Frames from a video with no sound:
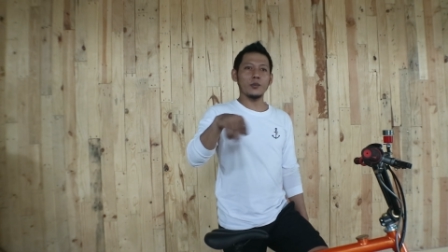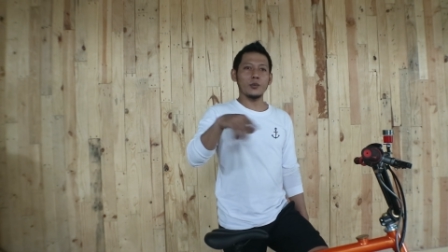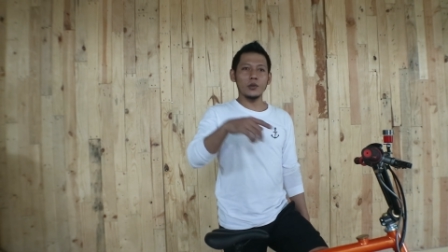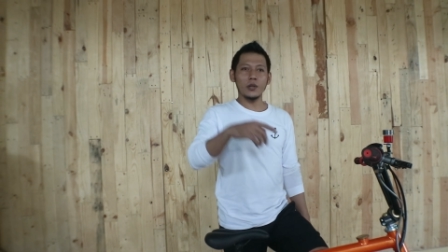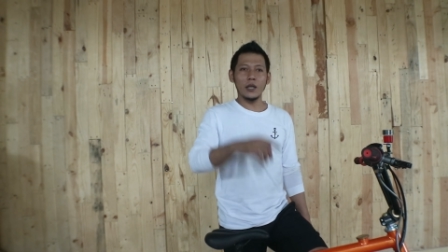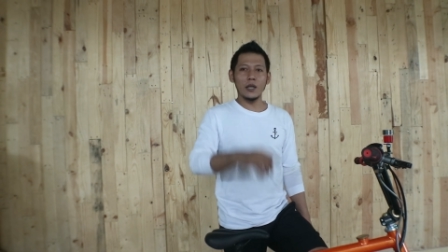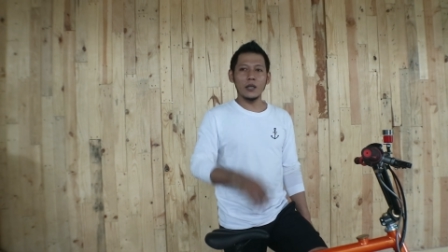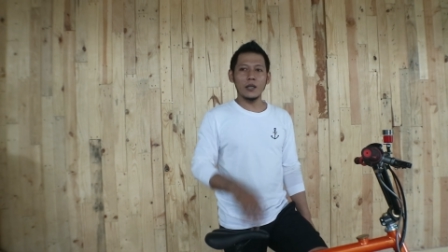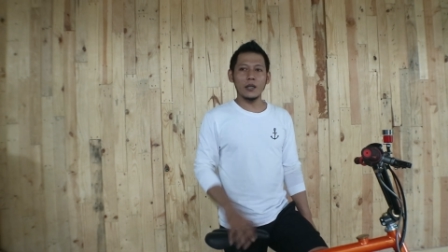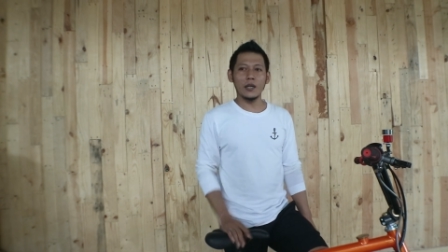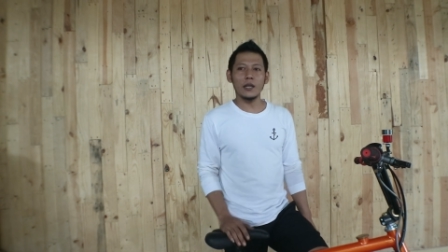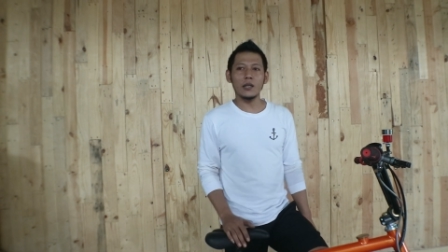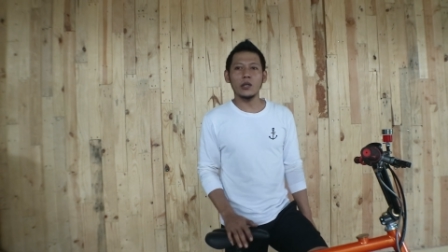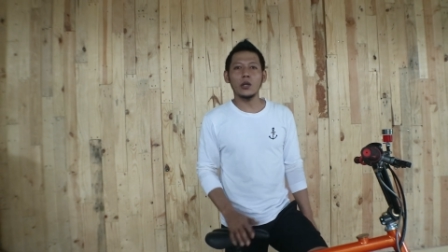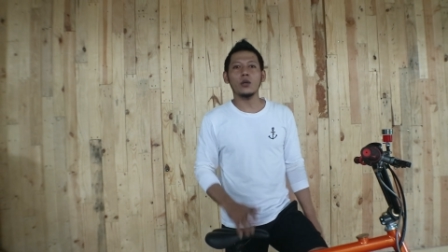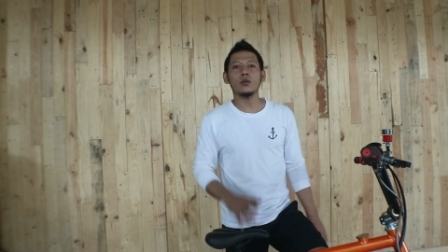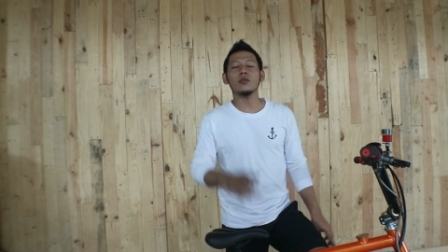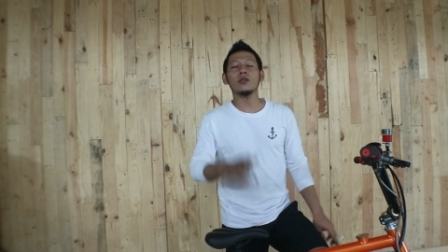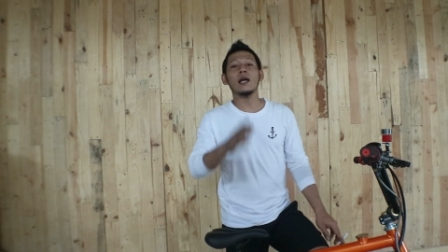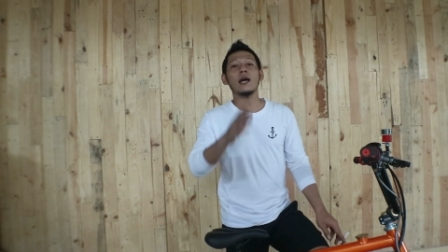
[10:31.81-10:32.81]
punya link
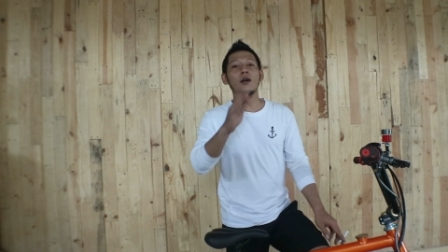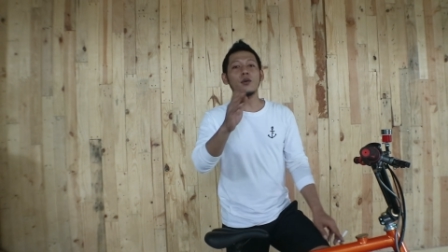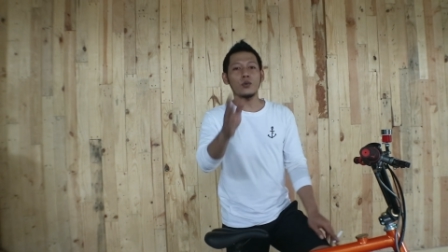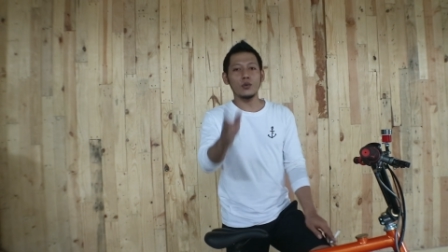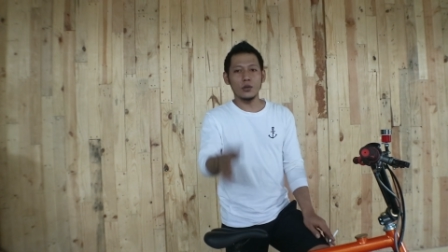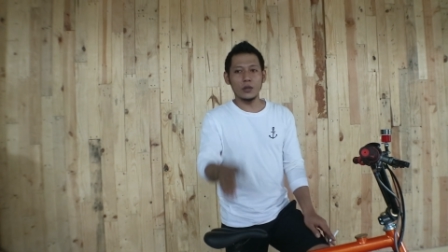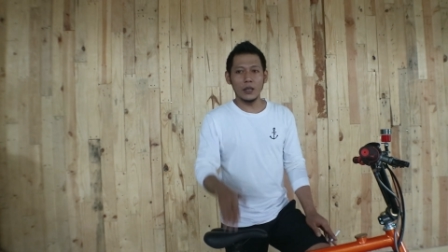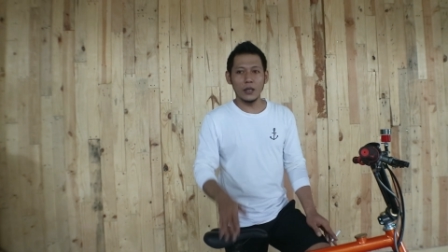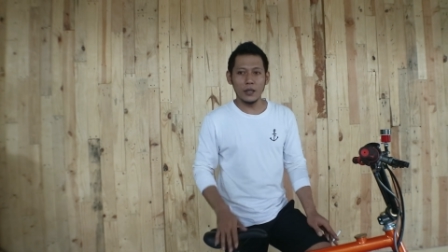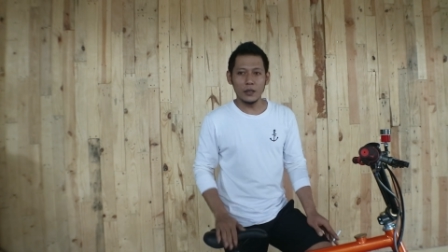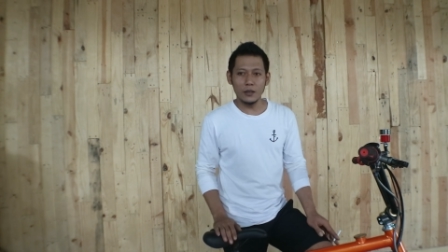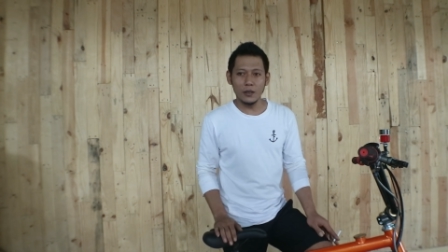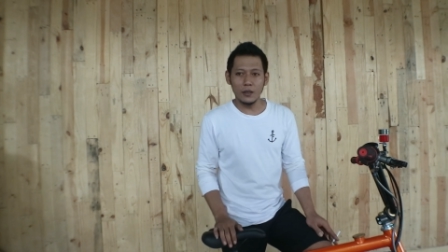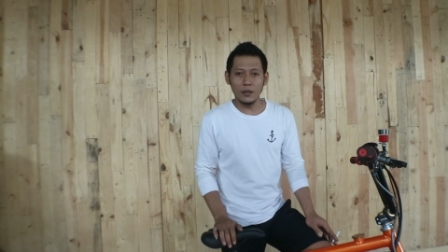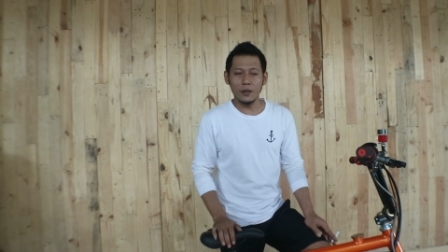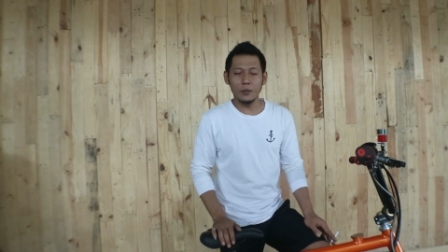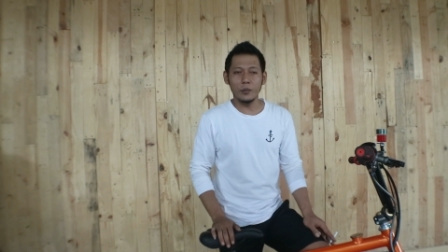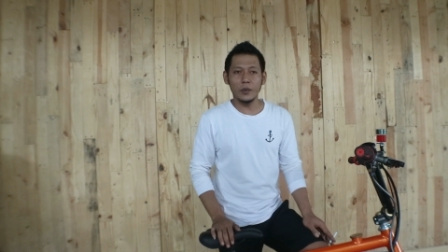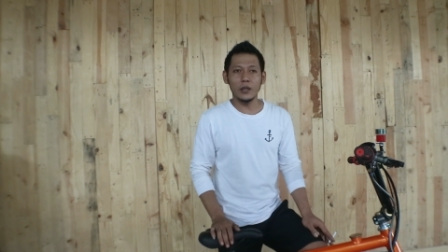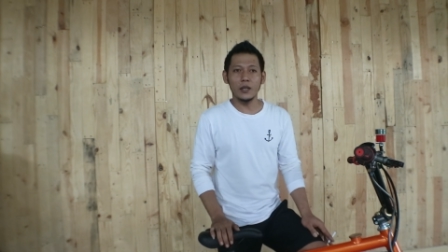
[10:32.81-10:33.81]
atau tahu
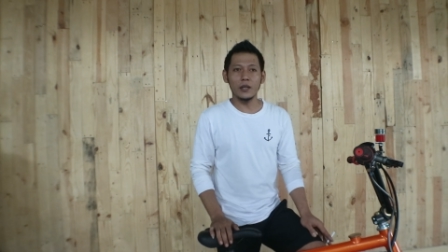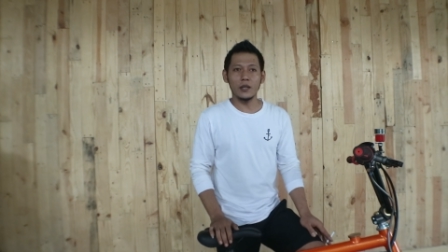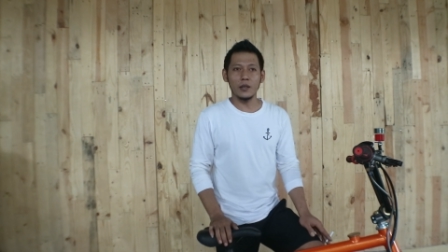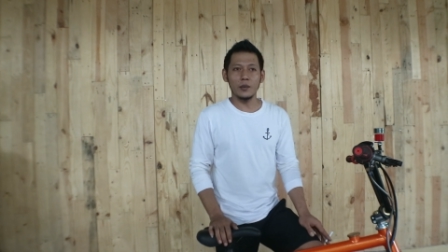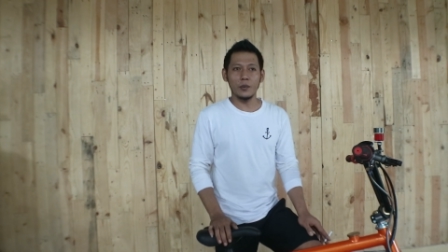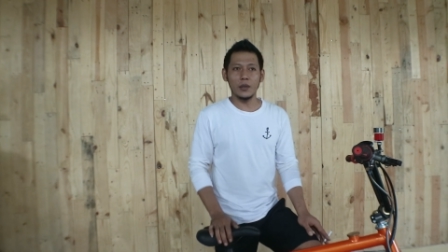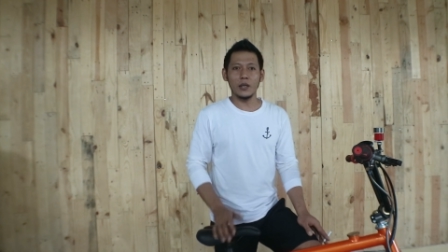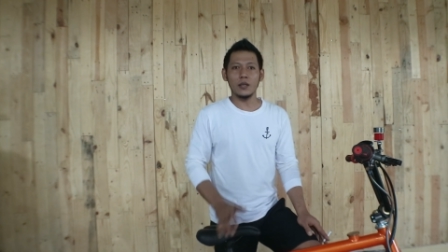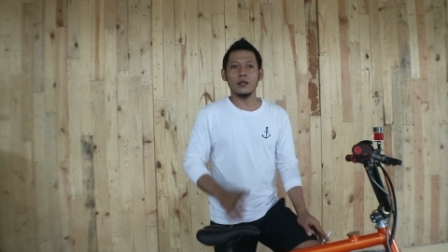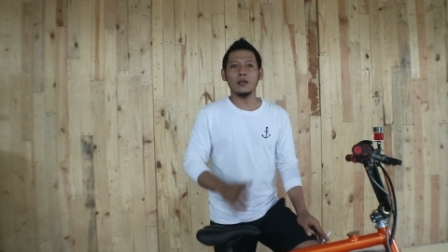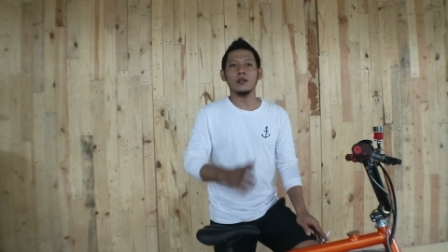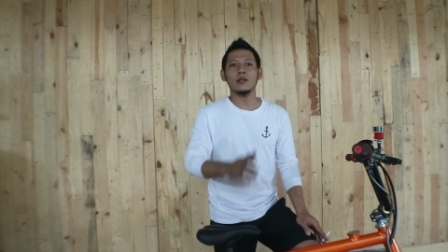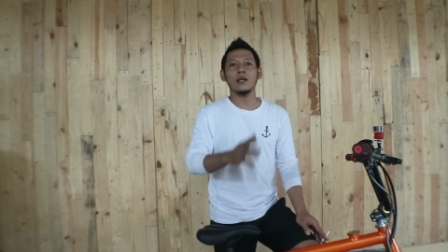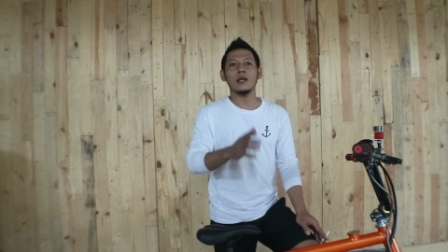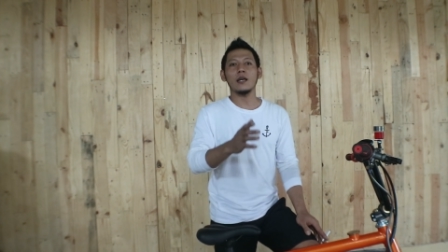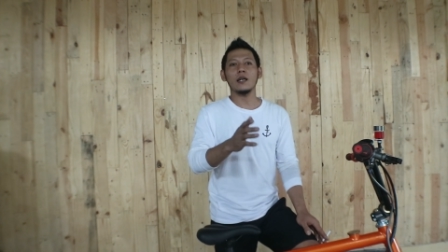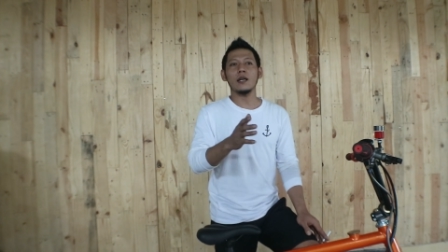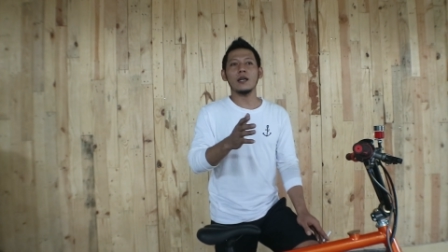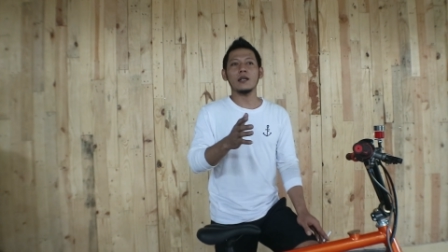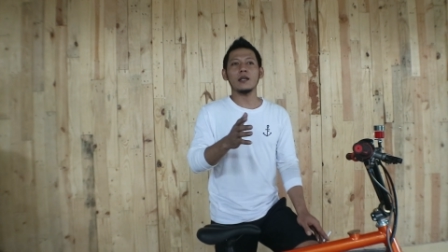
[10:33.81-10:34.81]
caranya pengiriman
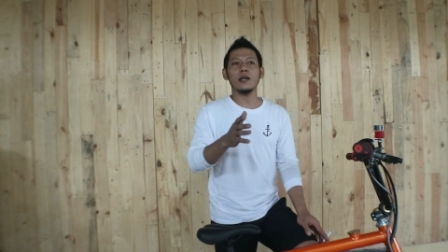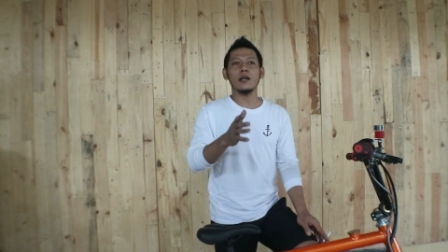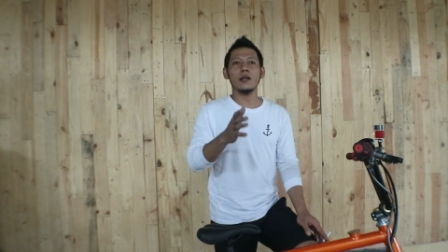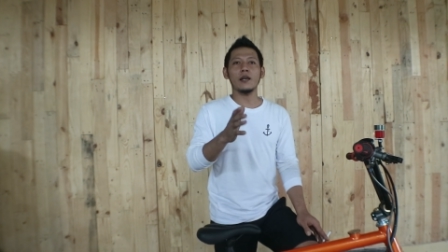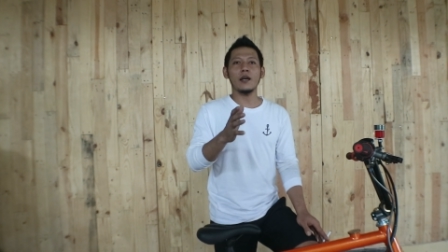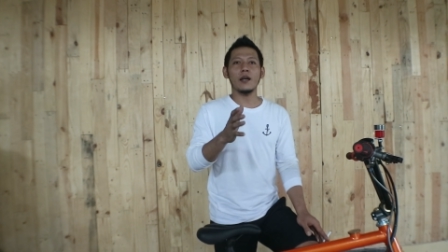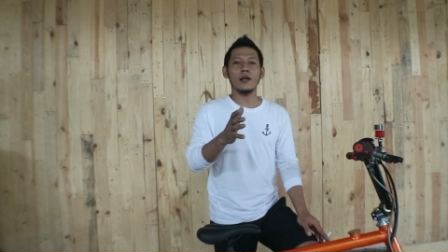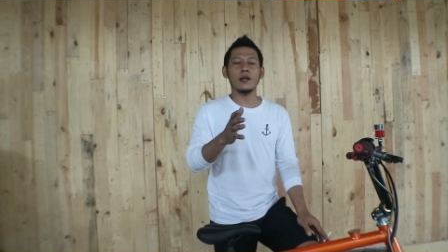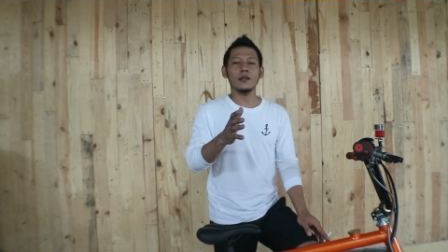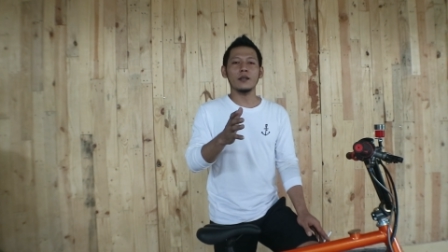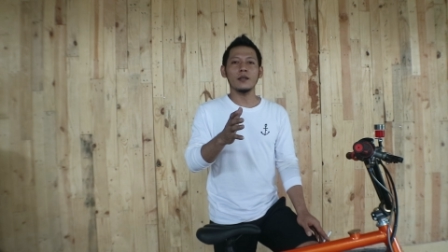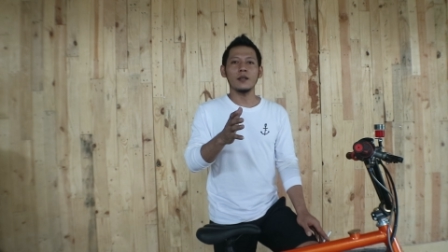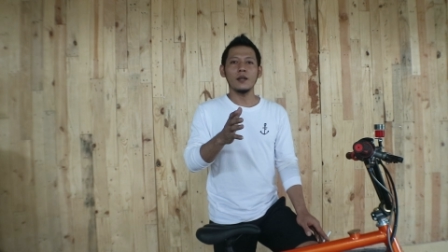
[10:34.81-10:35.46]
dengan harga yang